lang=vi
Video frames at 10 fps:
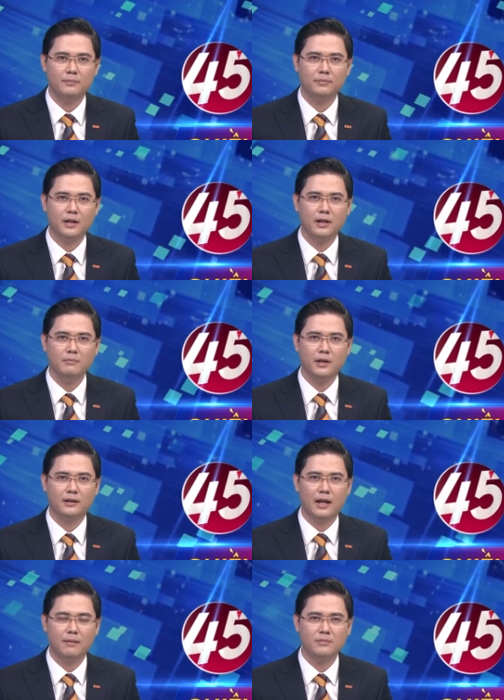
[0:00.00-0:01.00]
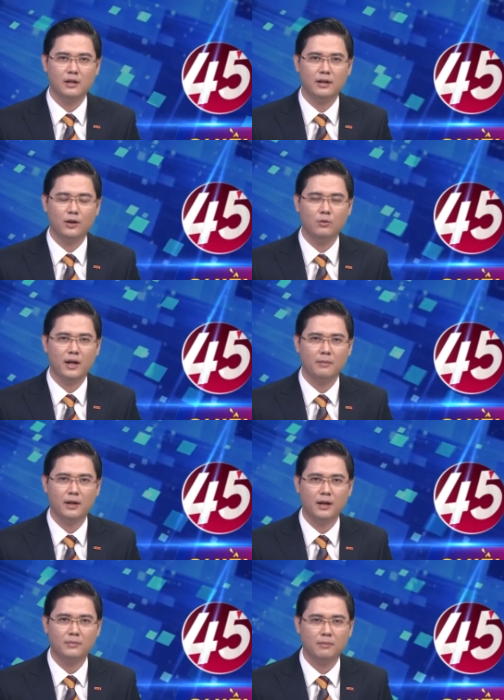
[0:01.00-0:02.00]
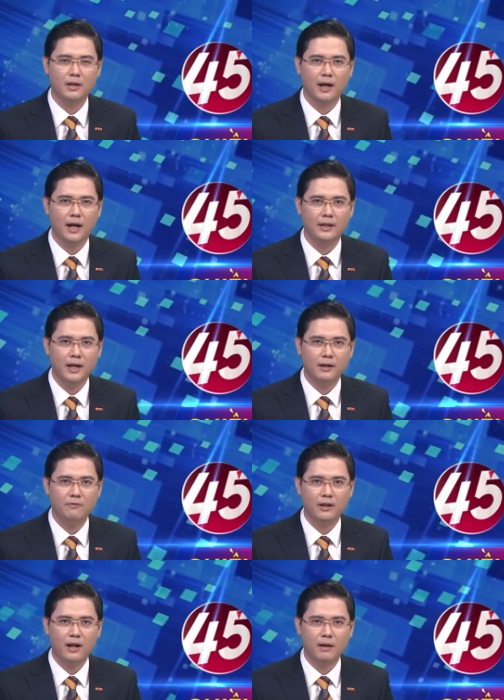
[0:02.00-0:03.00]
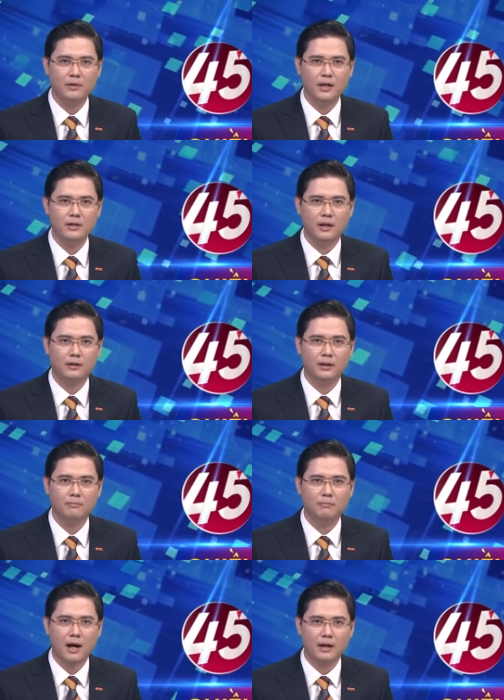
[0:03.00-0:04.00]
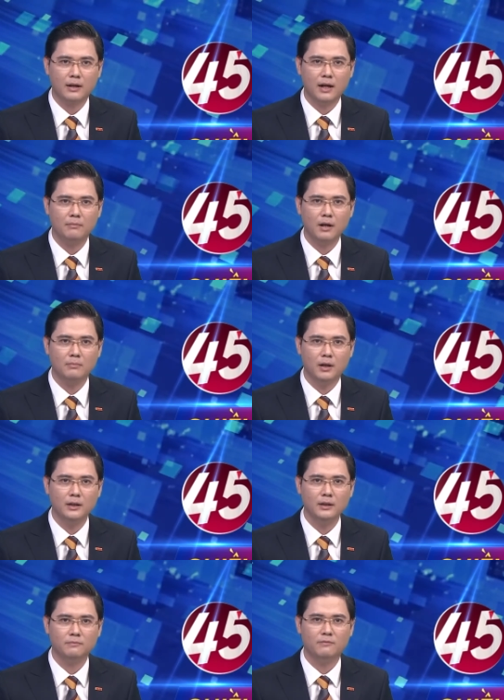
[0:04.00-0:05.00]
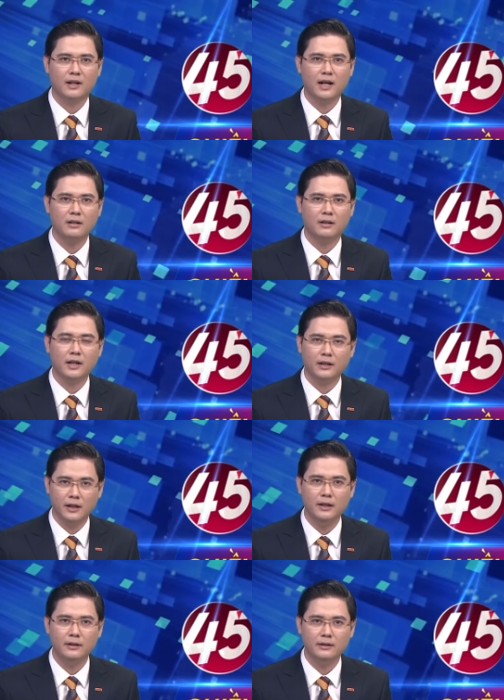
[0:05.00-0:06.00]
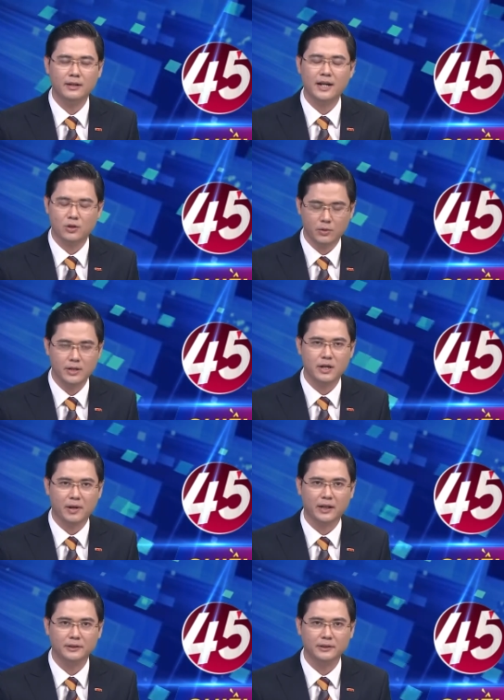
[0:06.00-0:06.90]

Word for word: Tính đến 18 giờ ngày hôm nay 15 tháng 12, Việt Nam ghi nhận thêm 3 ca mắc mới và đã được cách ly ngay sau khi nhập cảnh.